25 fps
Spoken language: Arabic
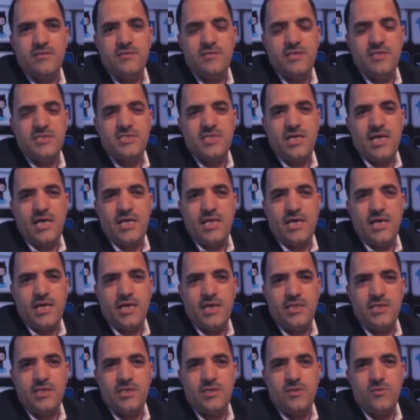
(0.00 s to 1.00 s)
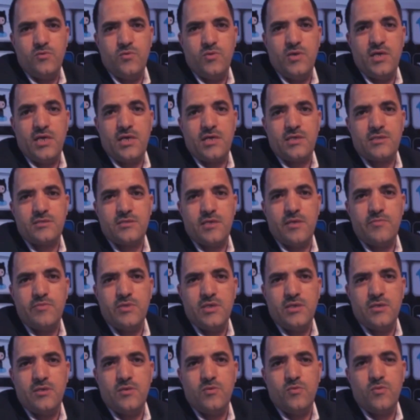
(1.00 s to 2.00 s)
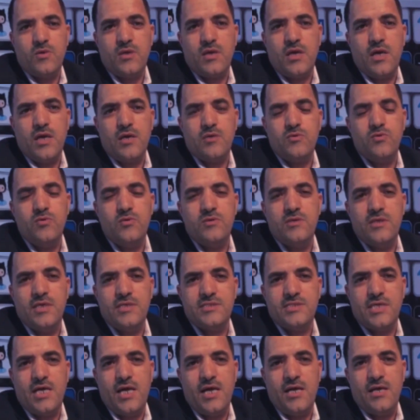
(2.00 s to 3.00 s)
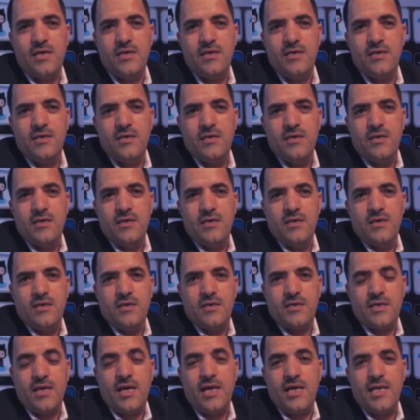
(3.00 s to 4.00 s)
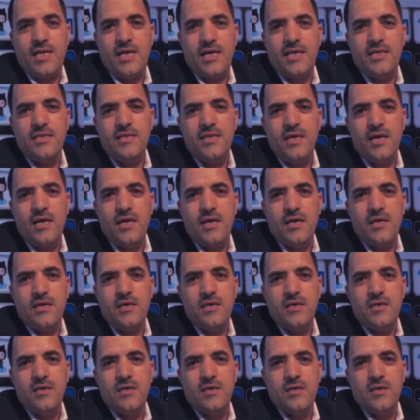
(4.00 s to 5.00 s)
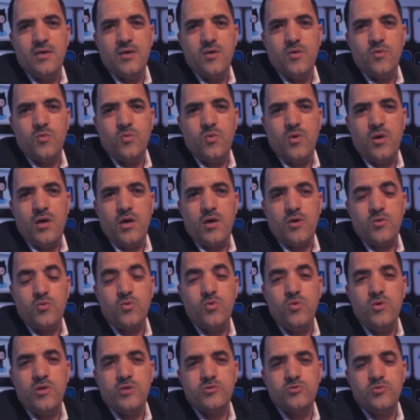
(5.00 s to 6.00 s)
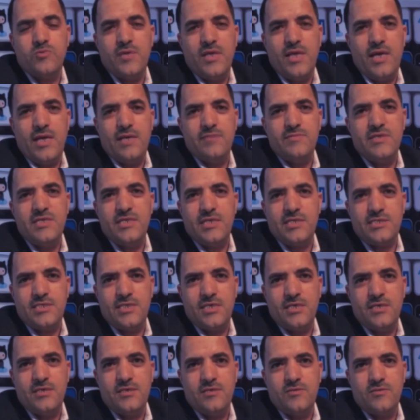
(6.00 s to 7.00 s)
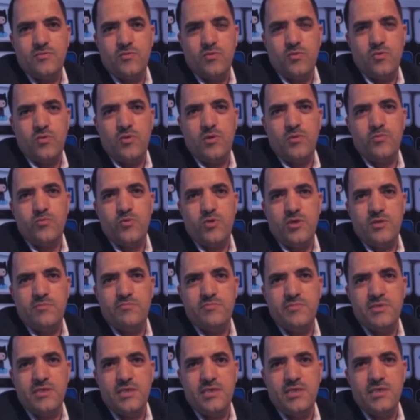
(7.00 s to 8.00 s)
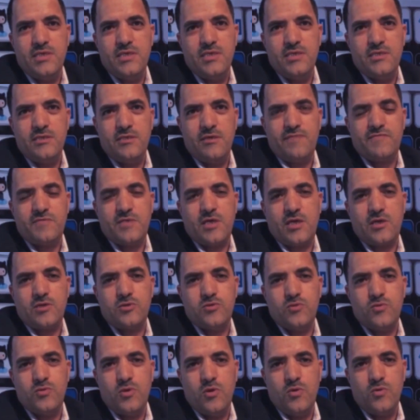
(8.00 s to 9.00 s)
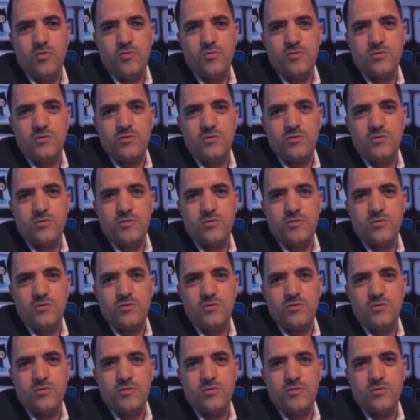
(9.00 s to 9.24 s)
نجاح الآخرين ويختبئ وراء كل نجاح رحل عنا وكل زملاء مهنته وكل محبيه يفتقدونه